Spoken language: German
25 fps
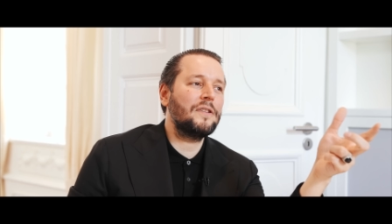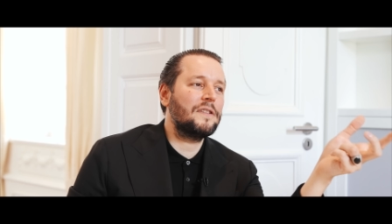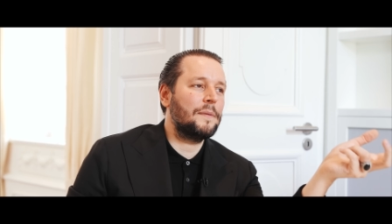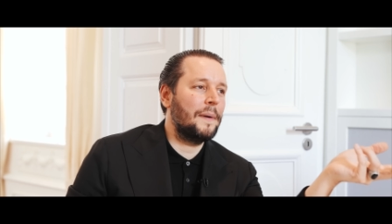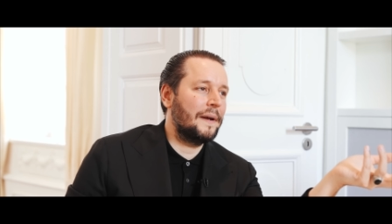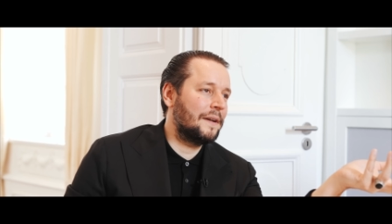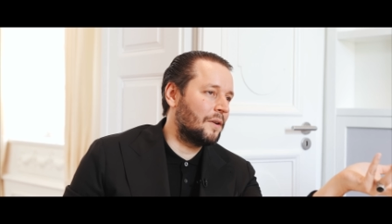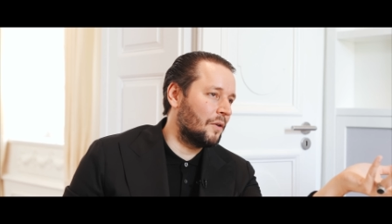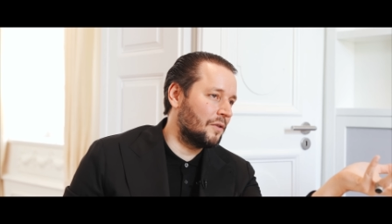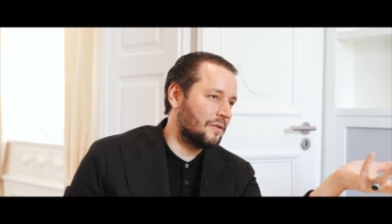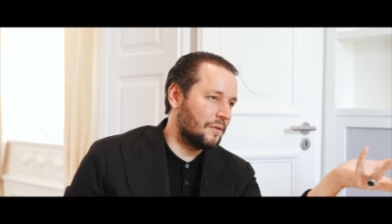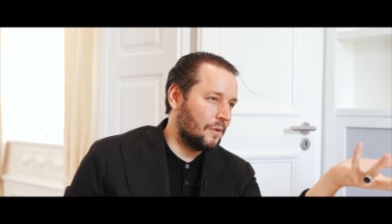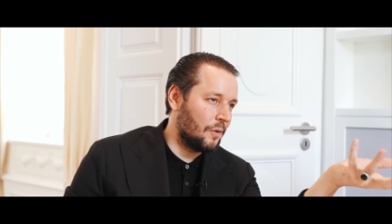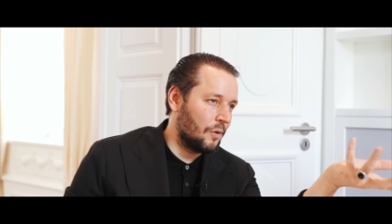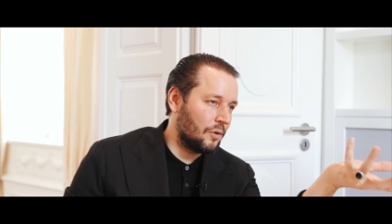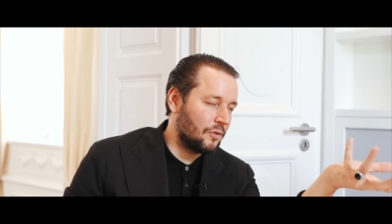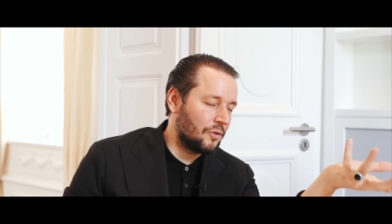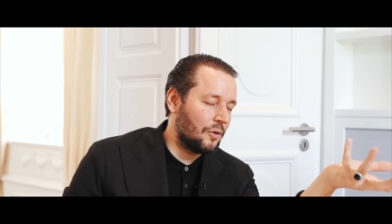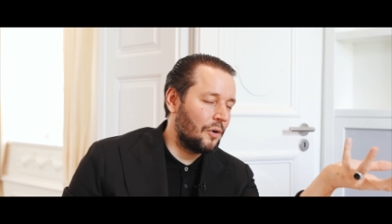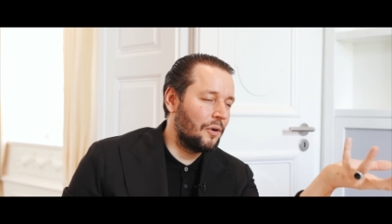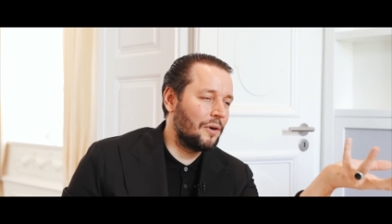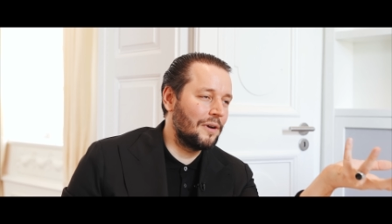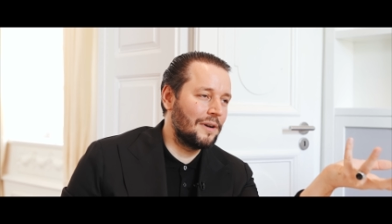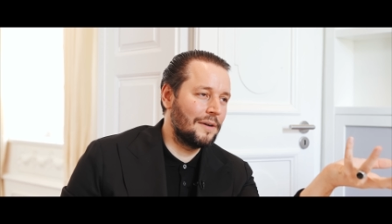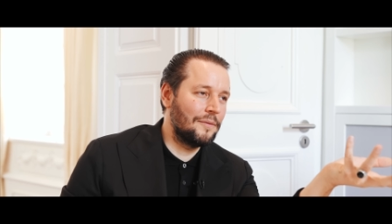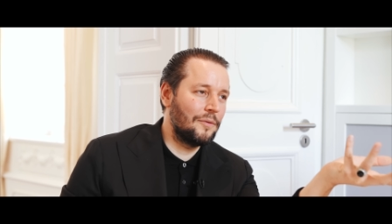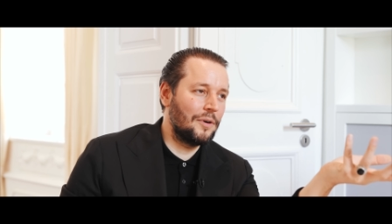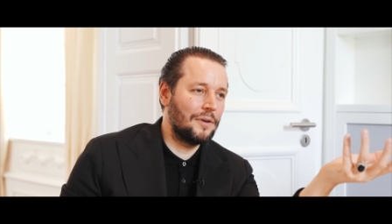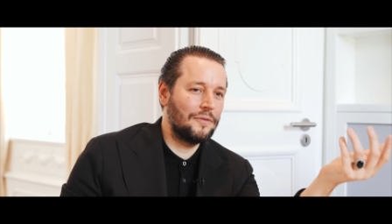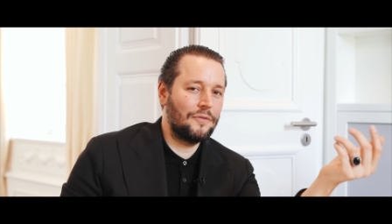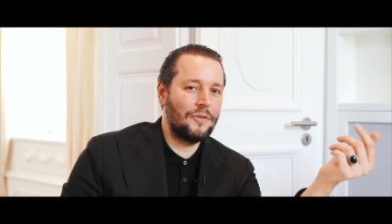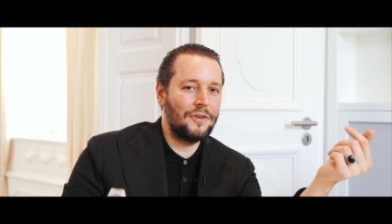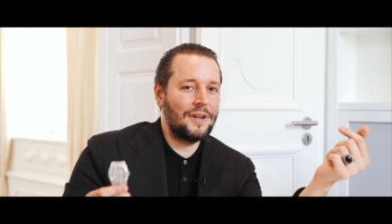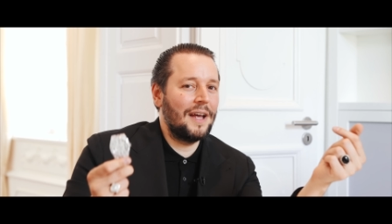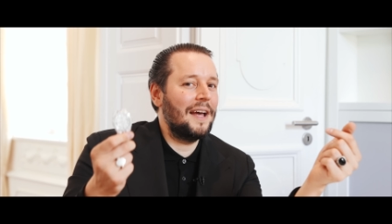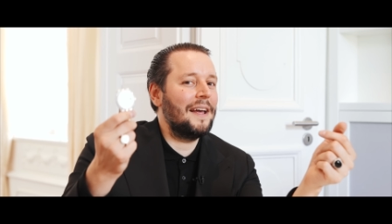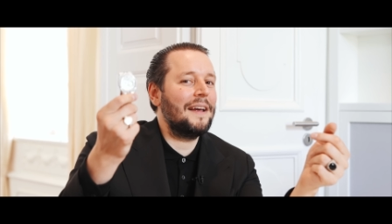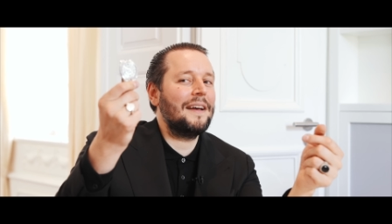2.000 Euro teurer geworden.
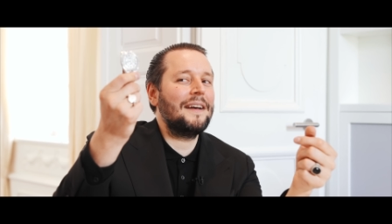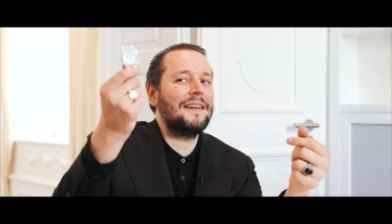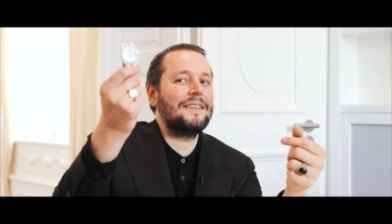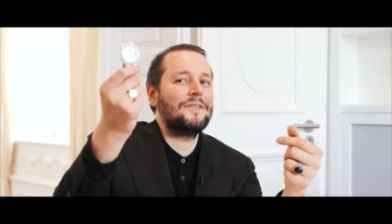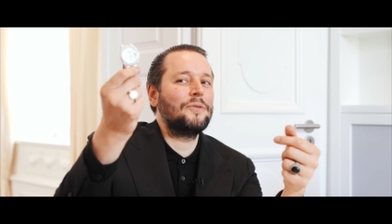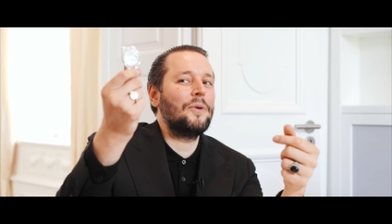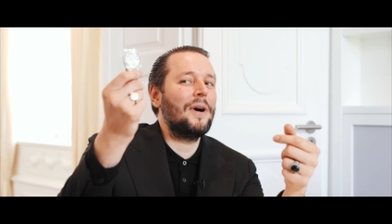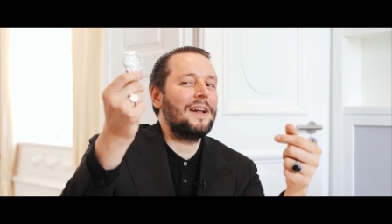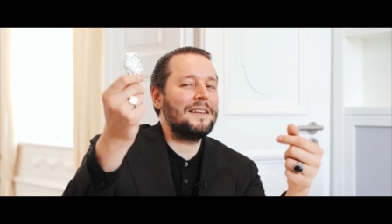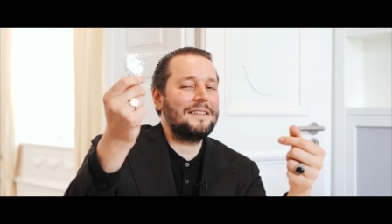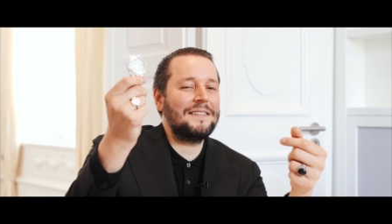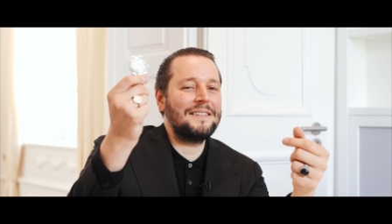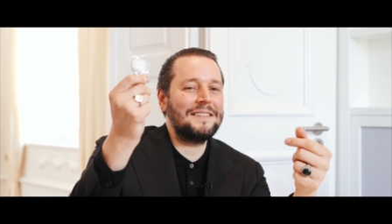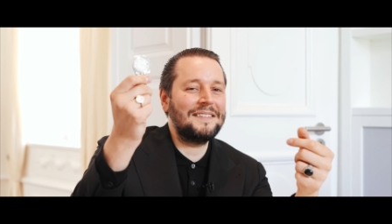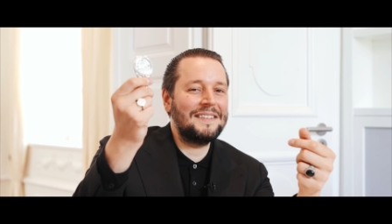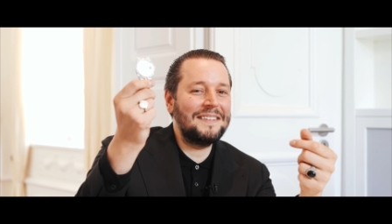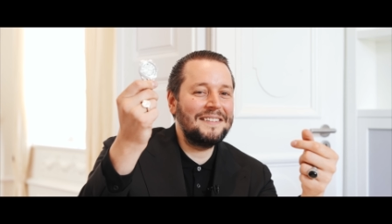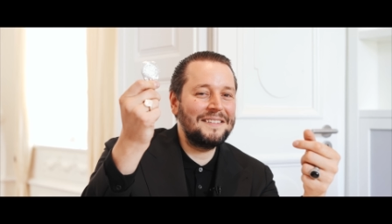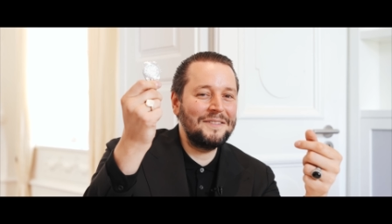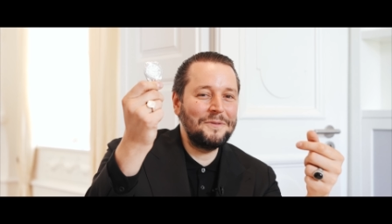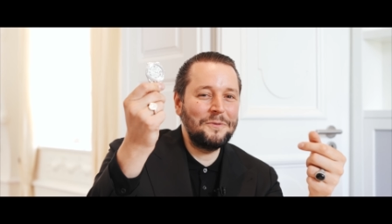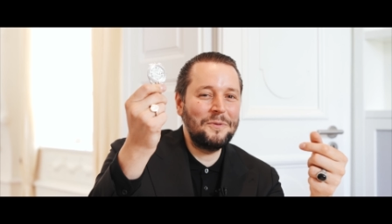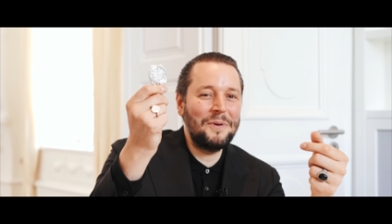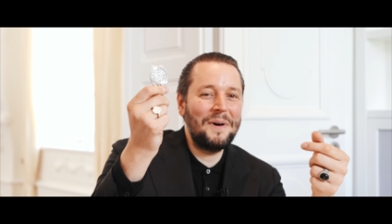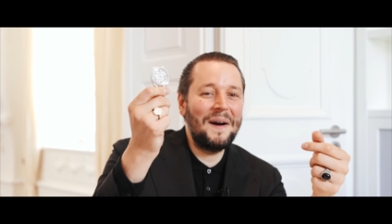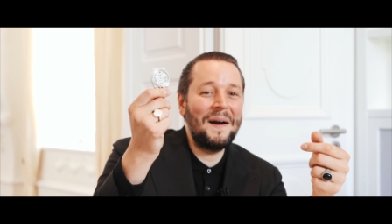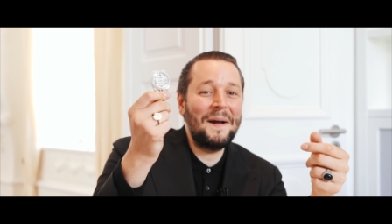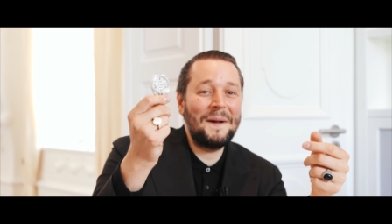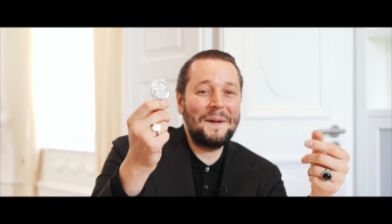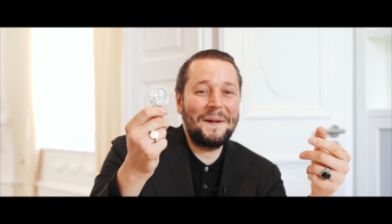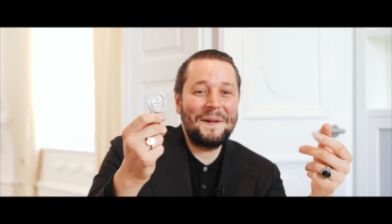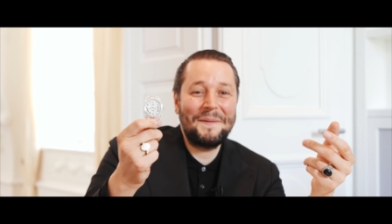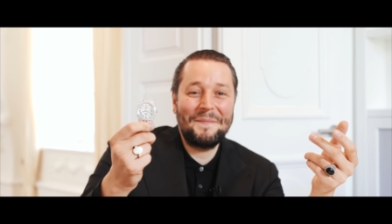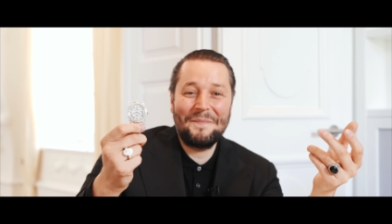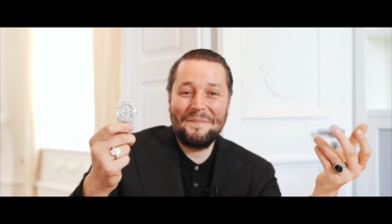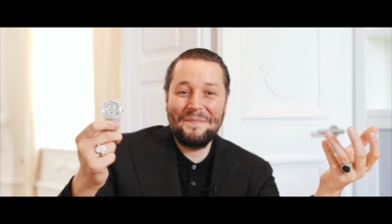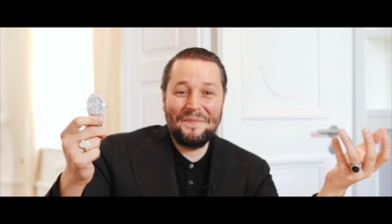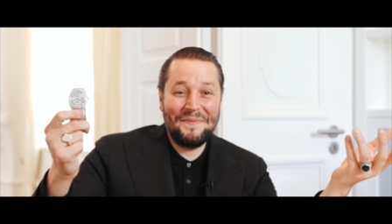Von daher, so hat sich diese Uhr
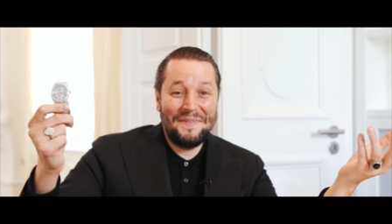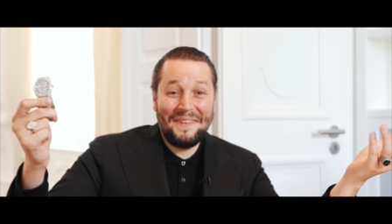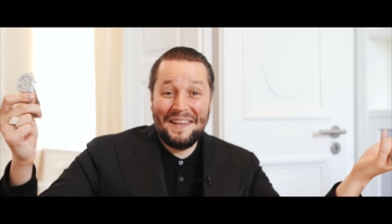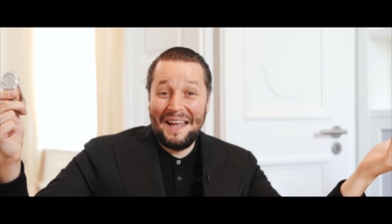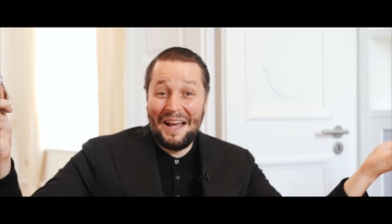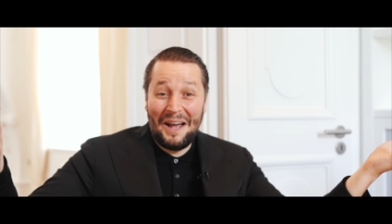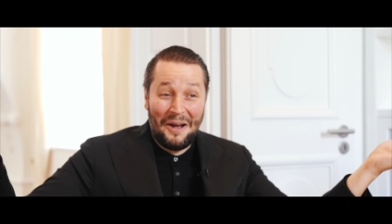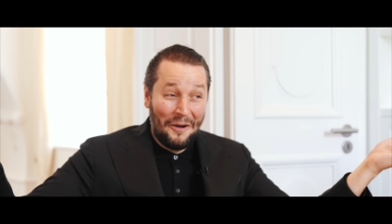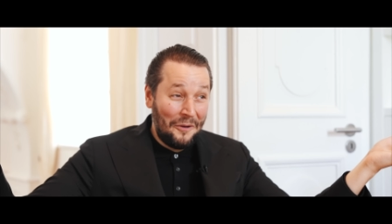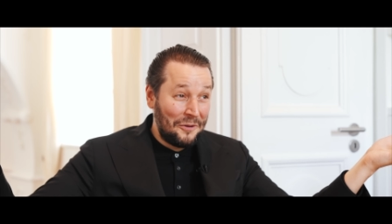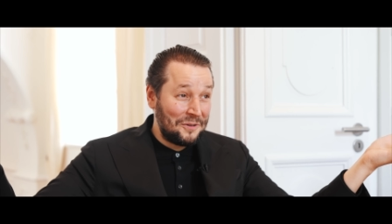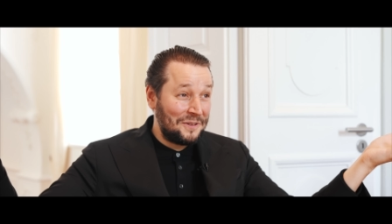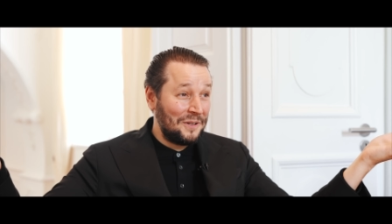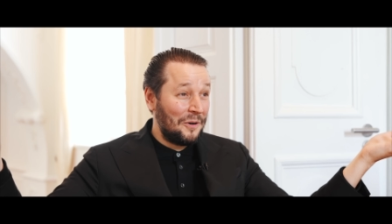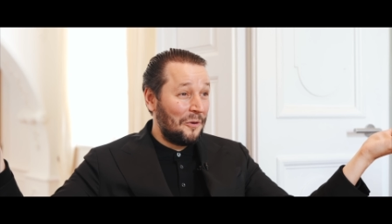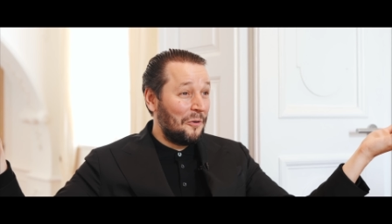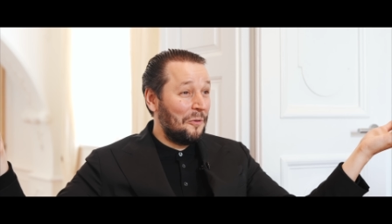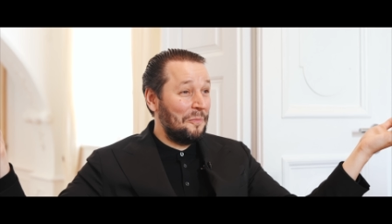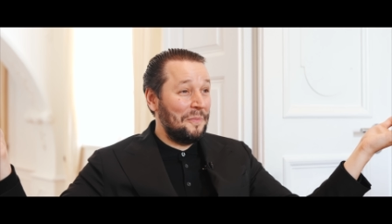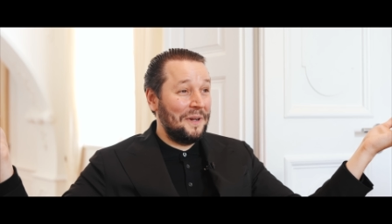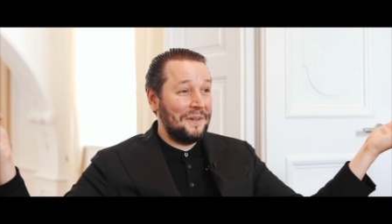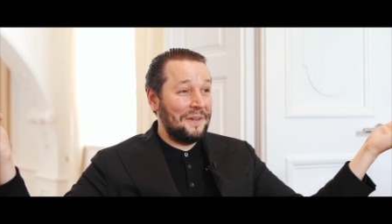auch nach oben